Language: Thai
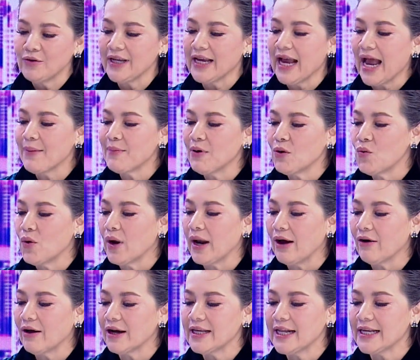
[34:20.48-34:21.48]
งหนิงให้มาขวดแล้
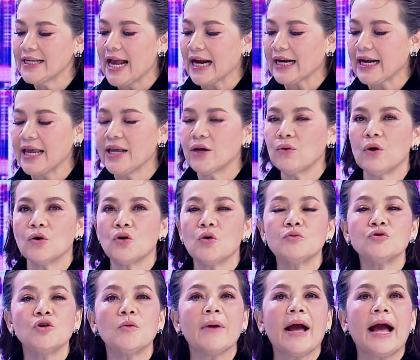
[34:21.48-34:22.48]
วก็อยากได้อีกขวดคุณ
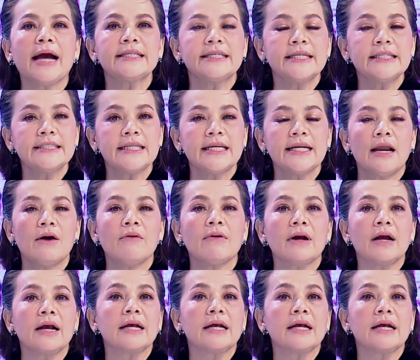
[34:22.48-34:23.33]
ผู้ชมขาจริงๆ แล้ว